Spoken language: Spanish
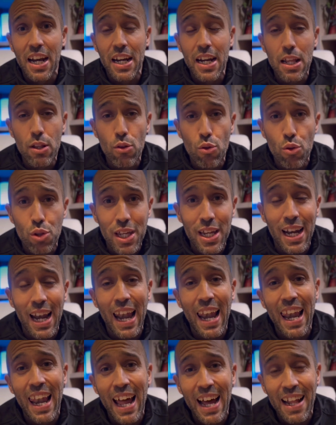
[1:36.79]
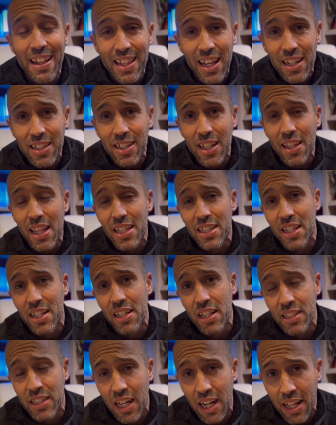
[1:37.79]
reducir la tasa de
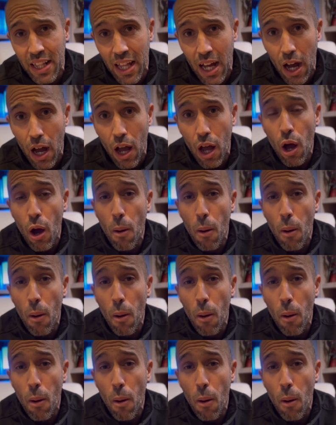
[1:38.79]
siniestralidad,